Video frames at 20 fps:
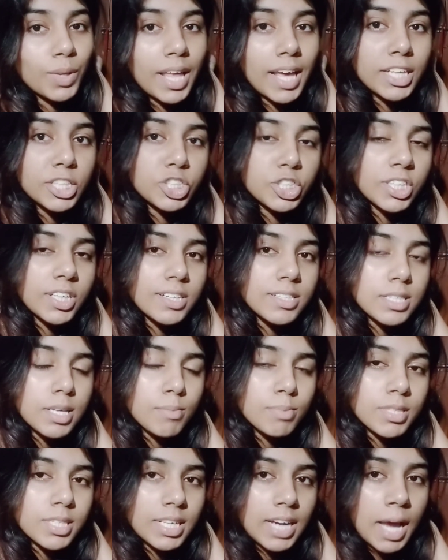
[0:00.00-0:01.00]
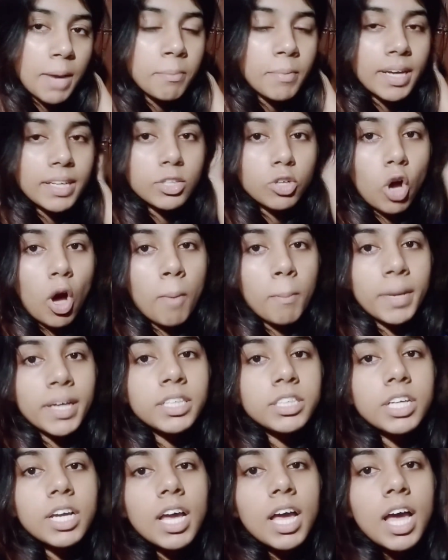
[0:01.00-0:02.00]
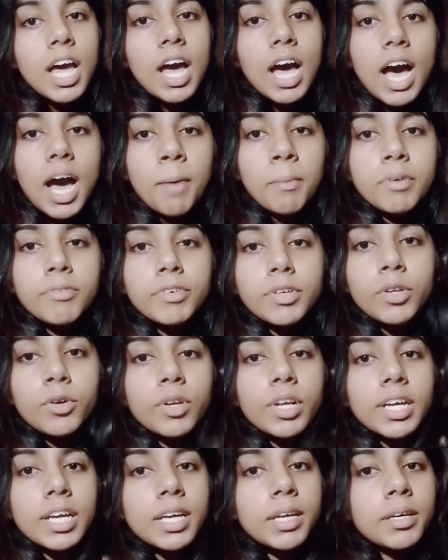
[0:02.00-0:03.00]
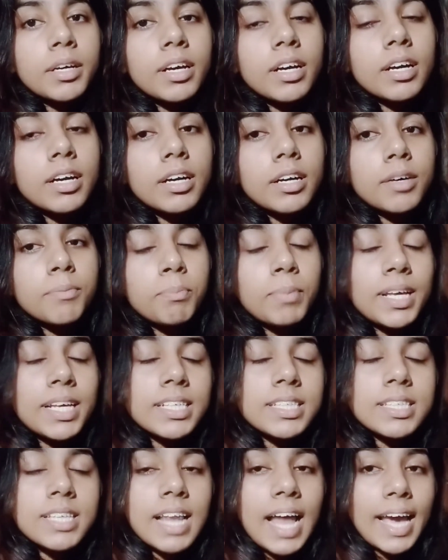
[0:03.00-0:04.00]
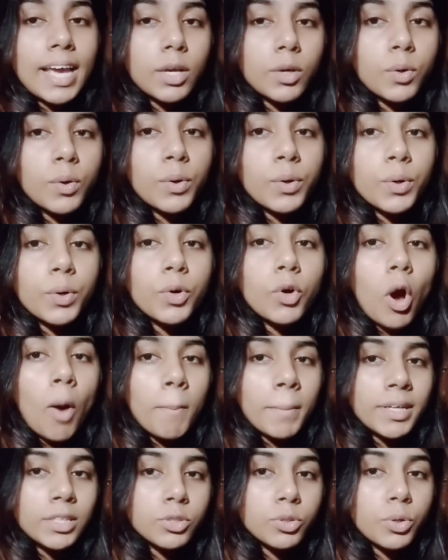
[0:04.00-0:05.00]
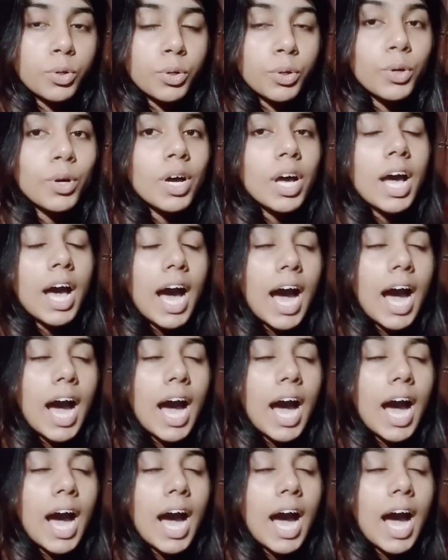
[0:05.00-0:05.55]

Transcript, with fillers: শেয়ার সাবস্ক্রাইব অ্যান্ড কমেন্ট আমার ভিডিওটাকে প্লিজ লাইক করো কমেন্ট করো আর